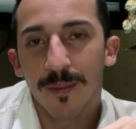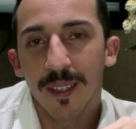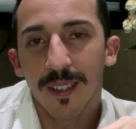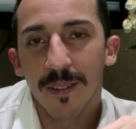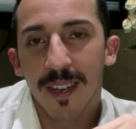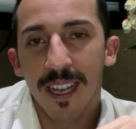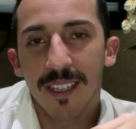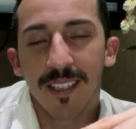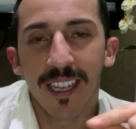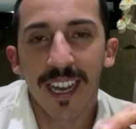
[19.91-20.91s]
Então é
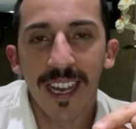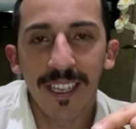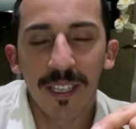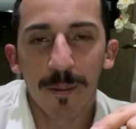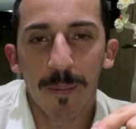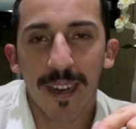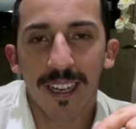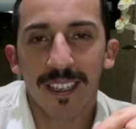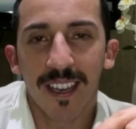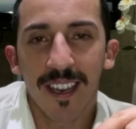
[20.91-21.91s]
excelente
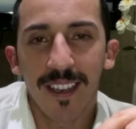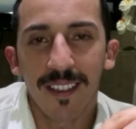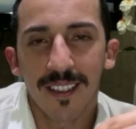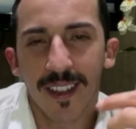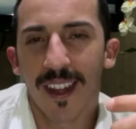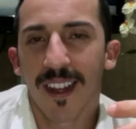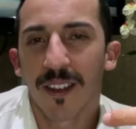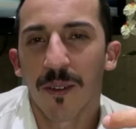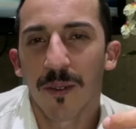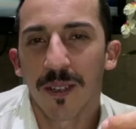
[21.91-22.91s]
para quem
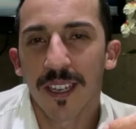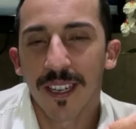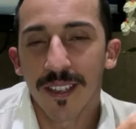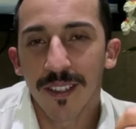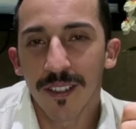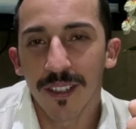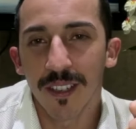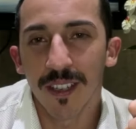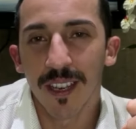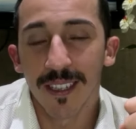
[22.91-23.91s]
está com crise
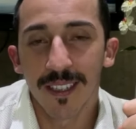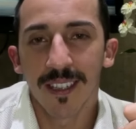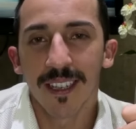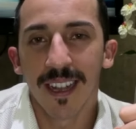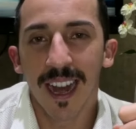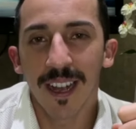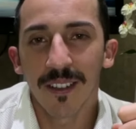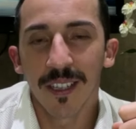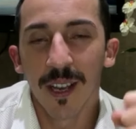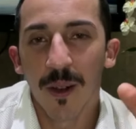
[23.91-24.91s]
de
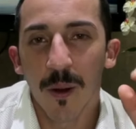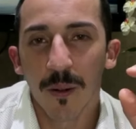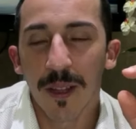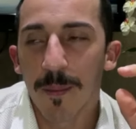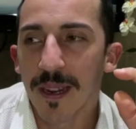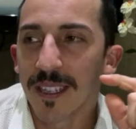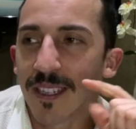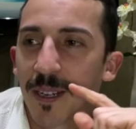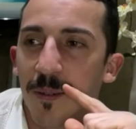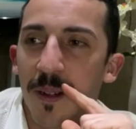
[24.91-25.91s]
ansiedade ou
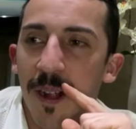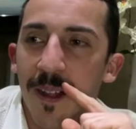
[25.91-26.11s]
depressão.